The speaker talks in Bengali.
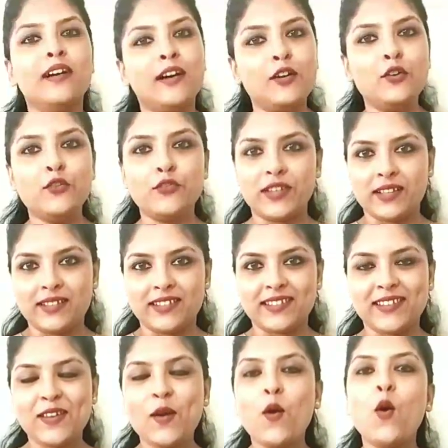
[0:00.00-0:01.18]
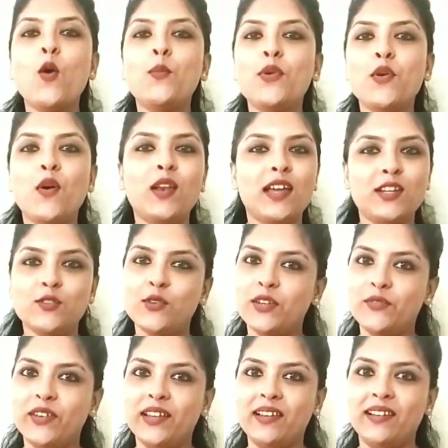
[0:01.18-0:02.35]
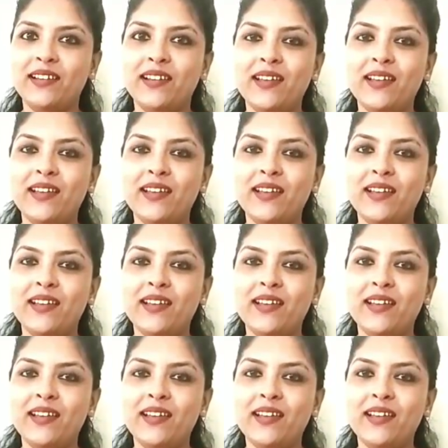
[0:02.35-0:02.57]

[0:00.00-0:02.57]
হ্যালো ফ্রেন্ডস হোপ you all আর ডুইং ওয়েল